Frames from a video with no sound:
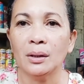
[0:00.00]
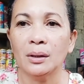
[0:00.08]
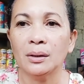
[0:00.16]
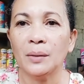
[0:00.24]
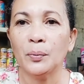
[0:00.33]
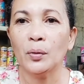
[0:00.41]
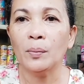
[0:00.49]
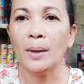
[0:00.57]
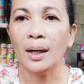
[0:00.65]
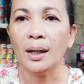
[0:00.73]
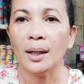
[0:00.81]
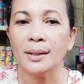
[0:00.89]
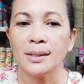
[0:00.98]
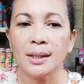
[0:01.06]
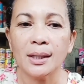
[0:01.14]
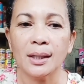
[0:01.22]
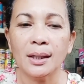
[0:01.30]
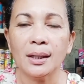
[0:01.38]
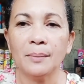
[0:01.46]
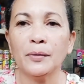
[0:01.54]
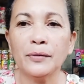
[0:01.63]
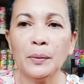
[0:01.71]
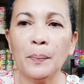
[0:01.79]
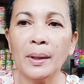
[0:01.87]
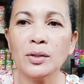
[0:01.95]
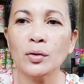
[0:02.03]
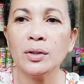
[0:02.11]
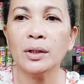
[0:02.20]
Hindi po ba? Kasi 50 pesos